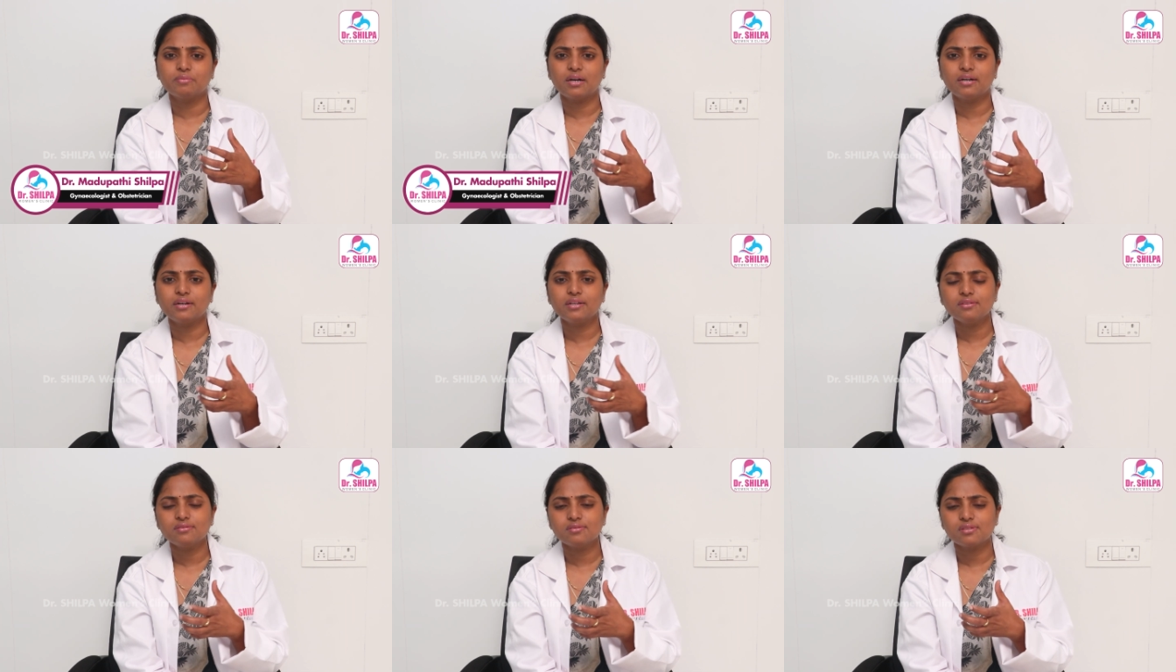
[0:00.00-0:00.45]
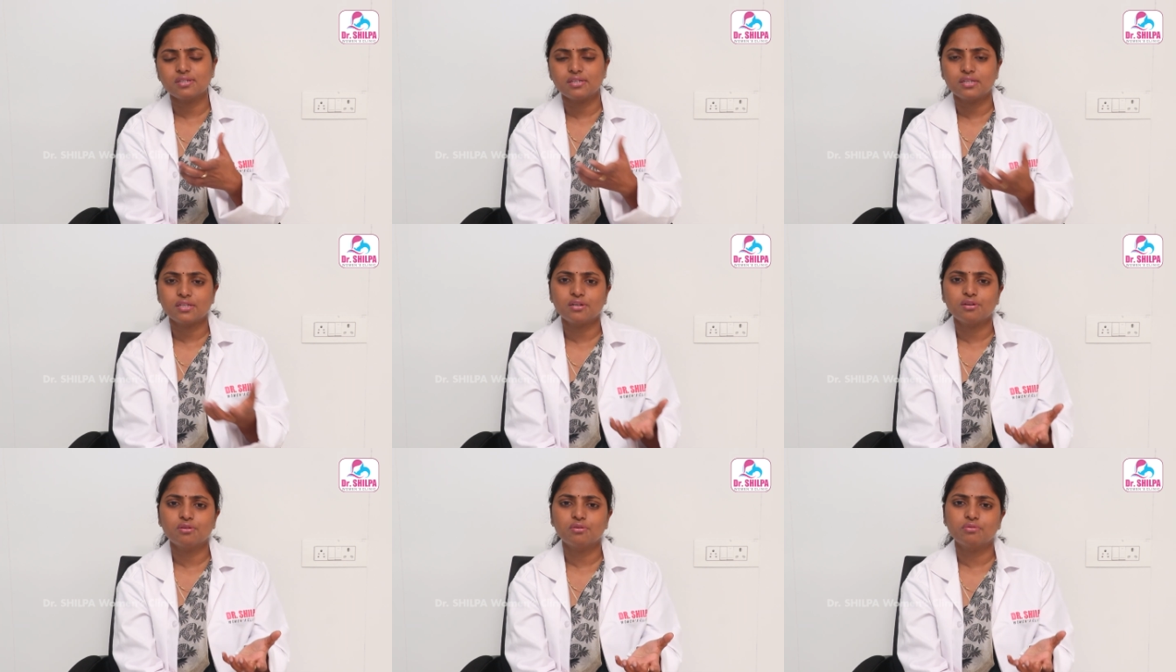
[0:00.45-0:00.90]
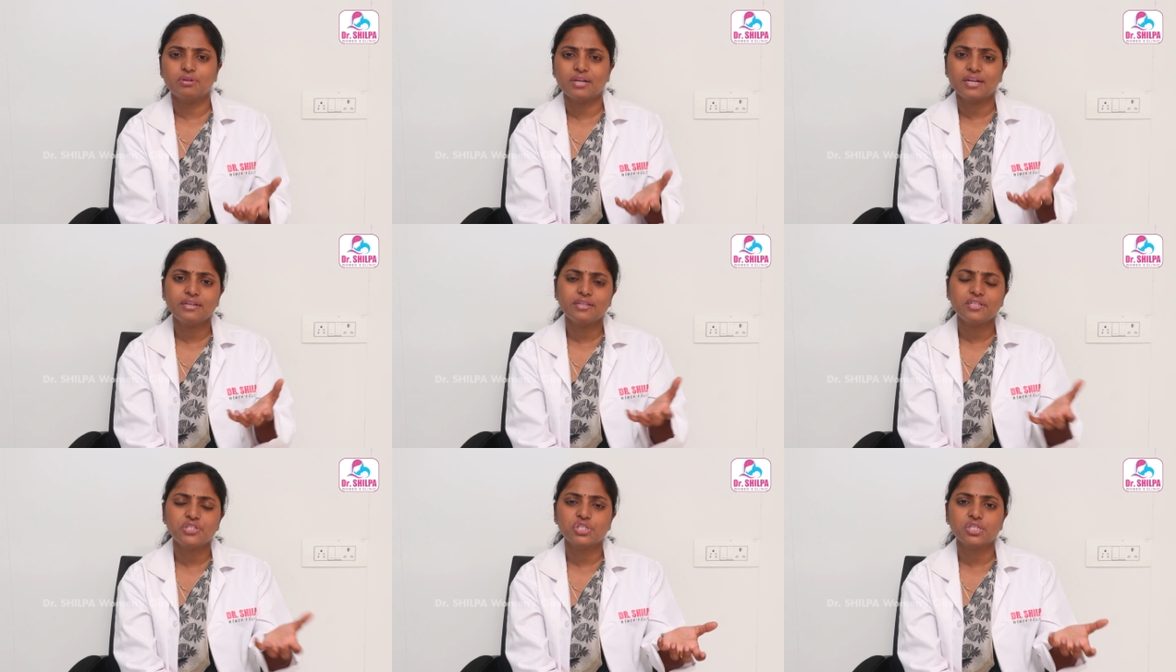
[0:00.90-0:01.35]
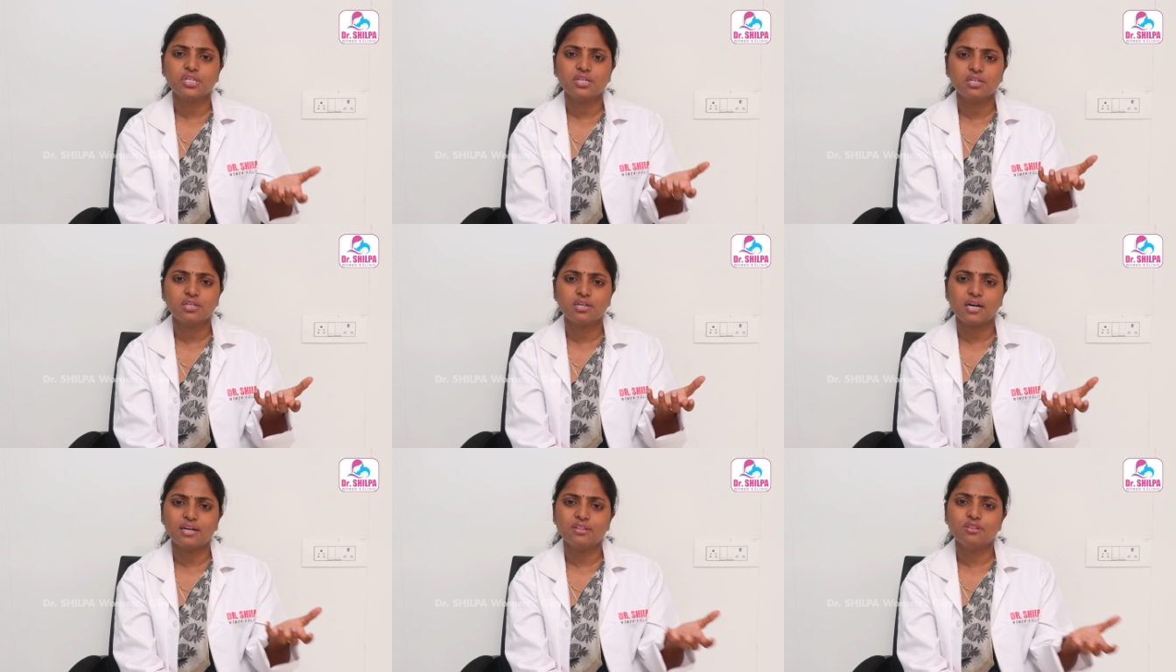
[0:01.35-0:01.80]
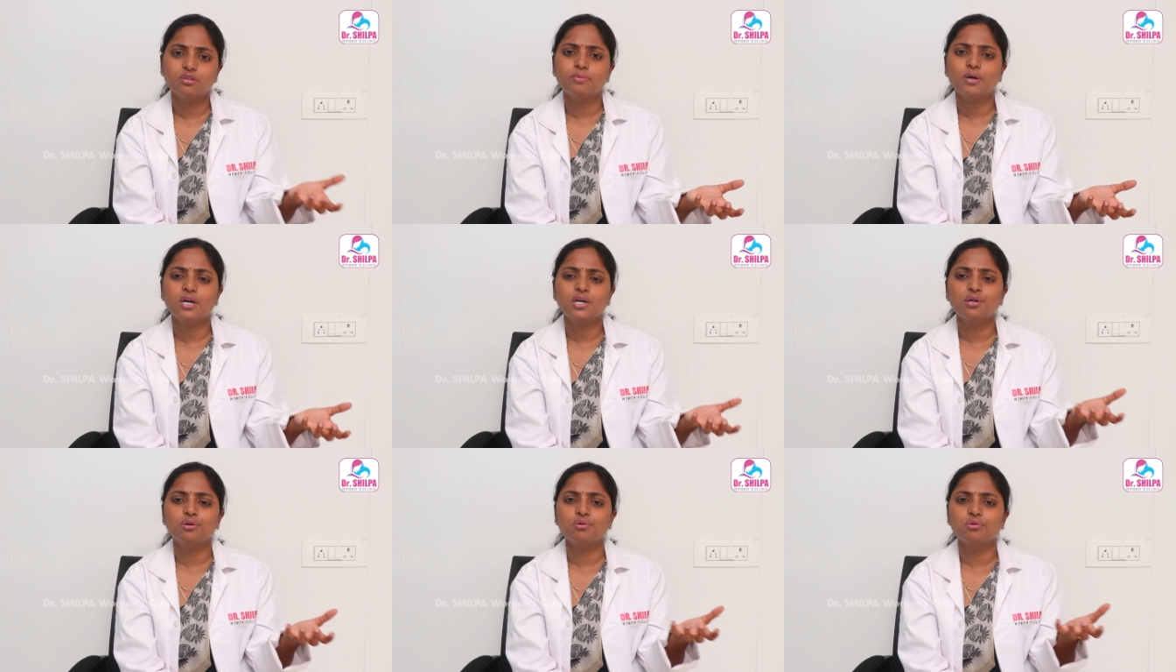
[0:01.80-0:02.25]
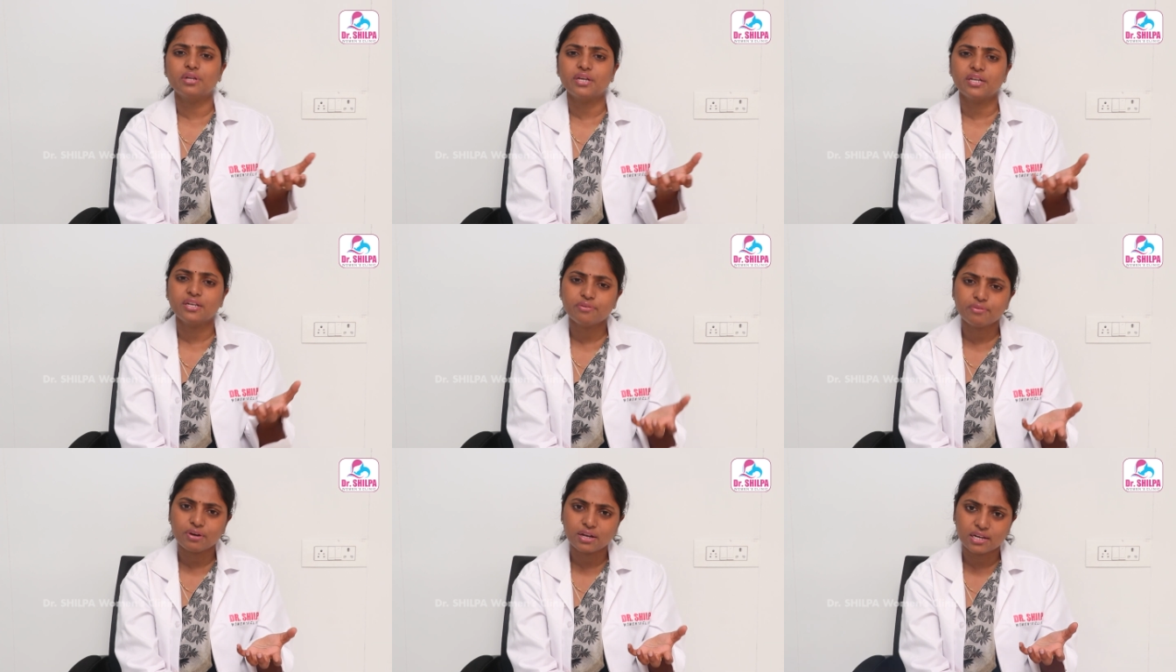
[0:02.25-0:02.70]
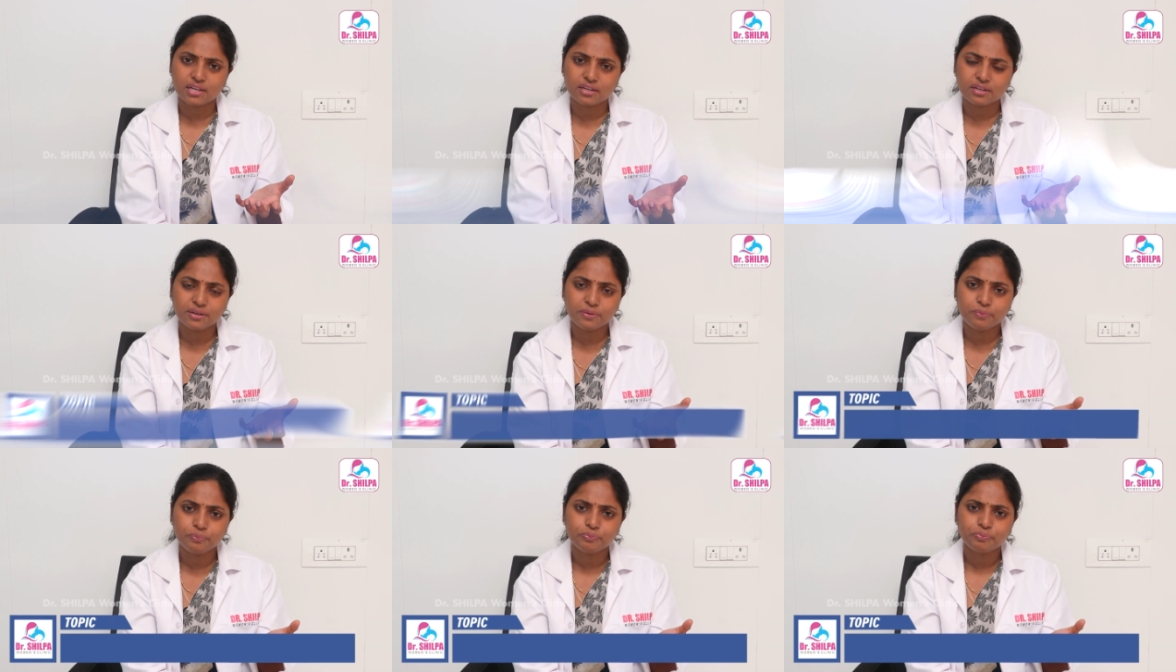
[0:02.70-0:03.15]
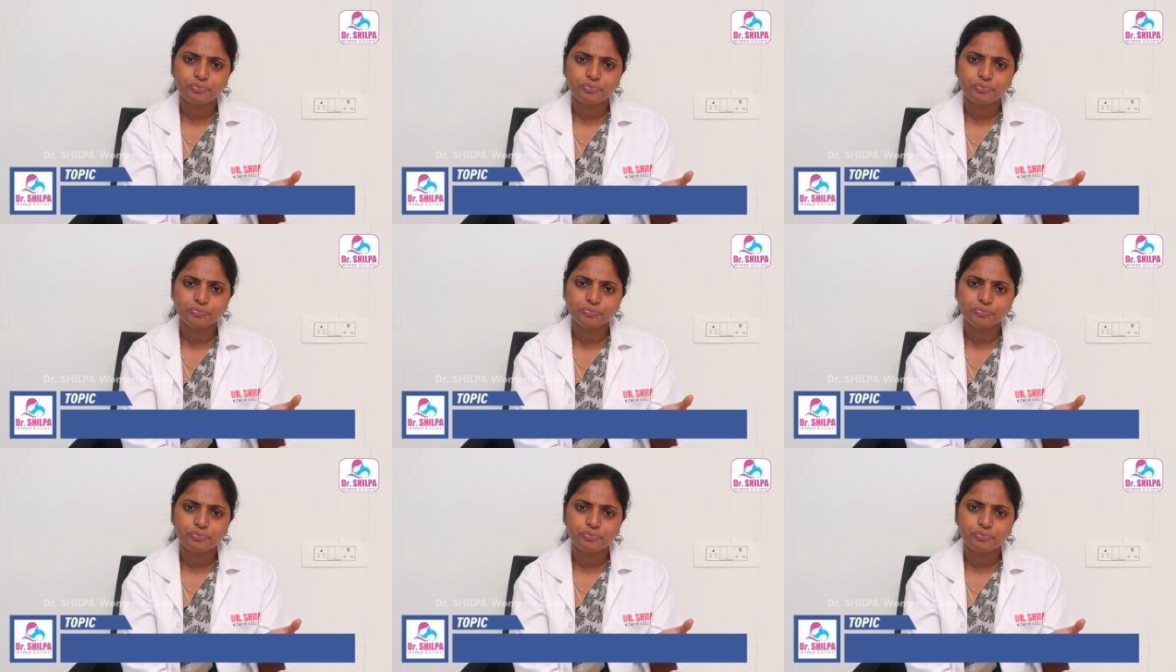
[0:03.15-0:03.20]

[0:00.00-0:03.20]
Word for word: అంటే సిటీలో డైటీషియన్ అందుబాటులో లేని వాళ్ళకి